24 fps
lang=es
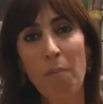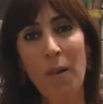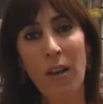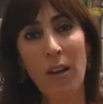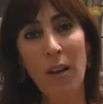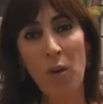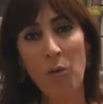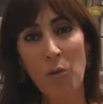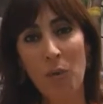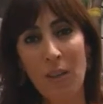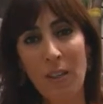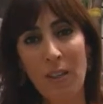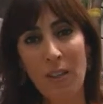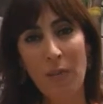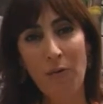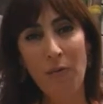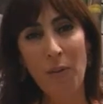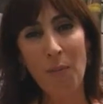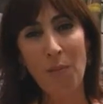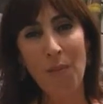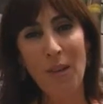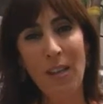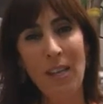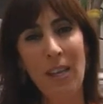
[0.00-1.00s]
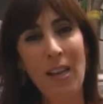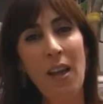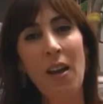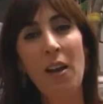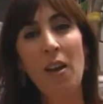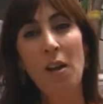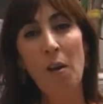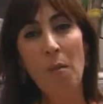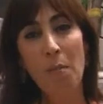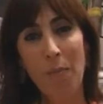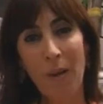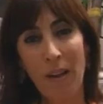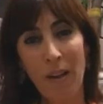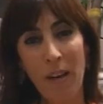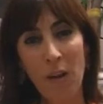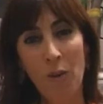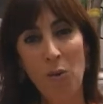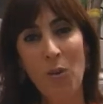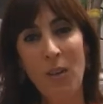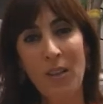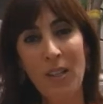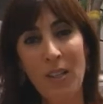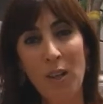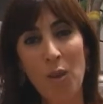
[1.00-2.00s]
para nuestra familia, para
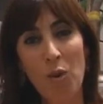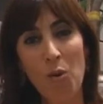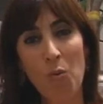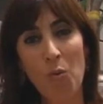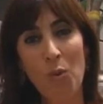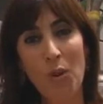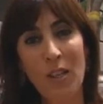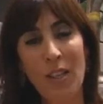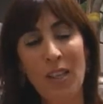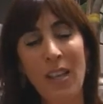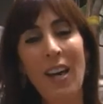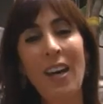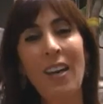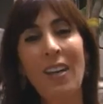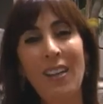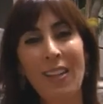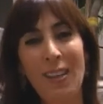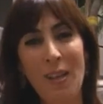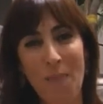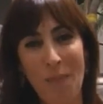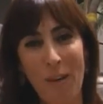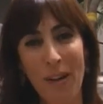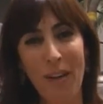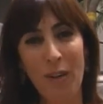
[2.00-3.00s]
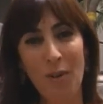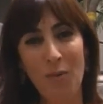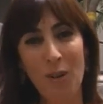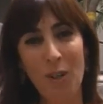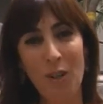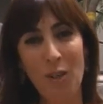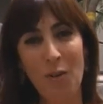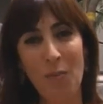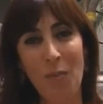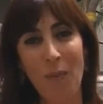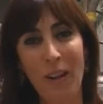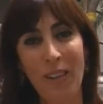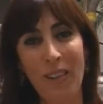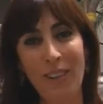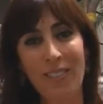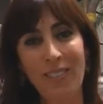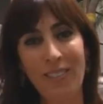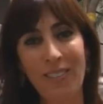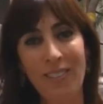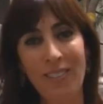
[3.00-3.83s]
nuestra comunidad y para nuestro país.